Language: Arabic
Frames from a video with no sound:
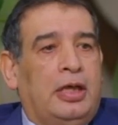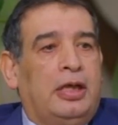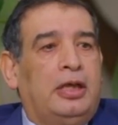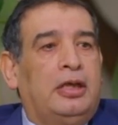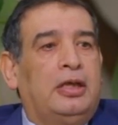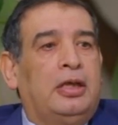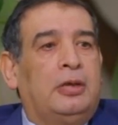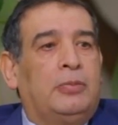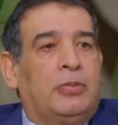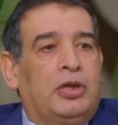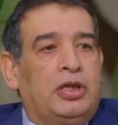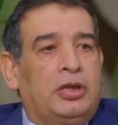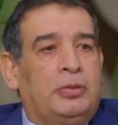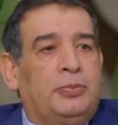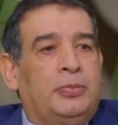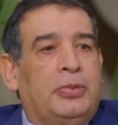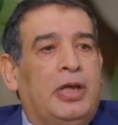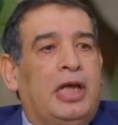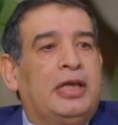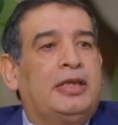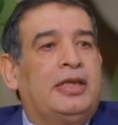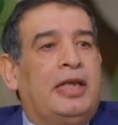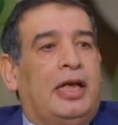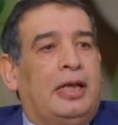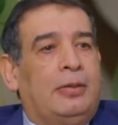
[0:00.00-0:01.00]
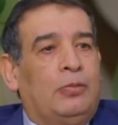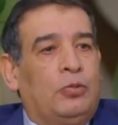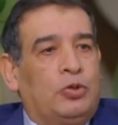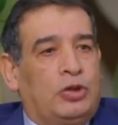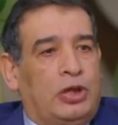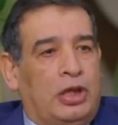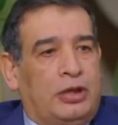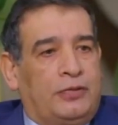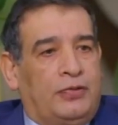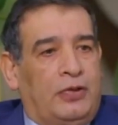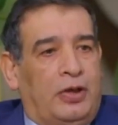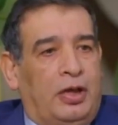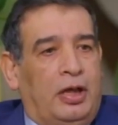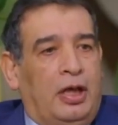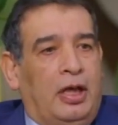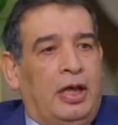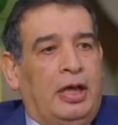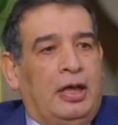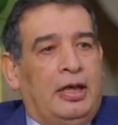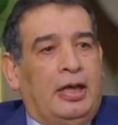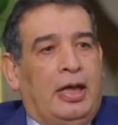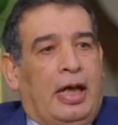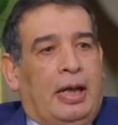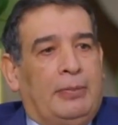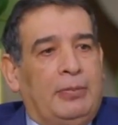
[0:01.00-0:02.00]
ان المريض بيلجا للمستشفى
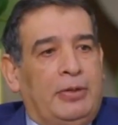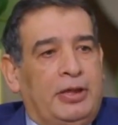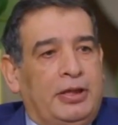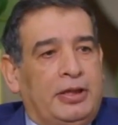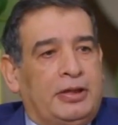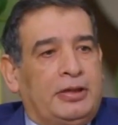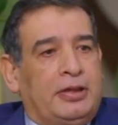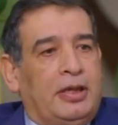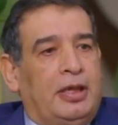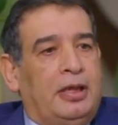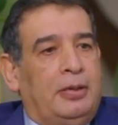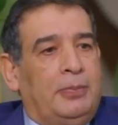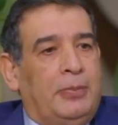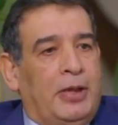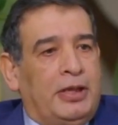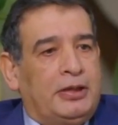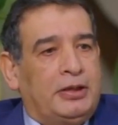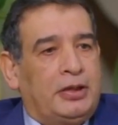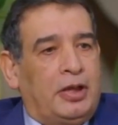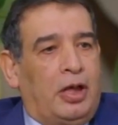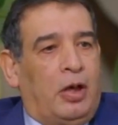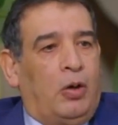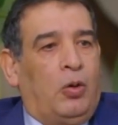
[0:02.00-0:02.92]
لعمليه البتر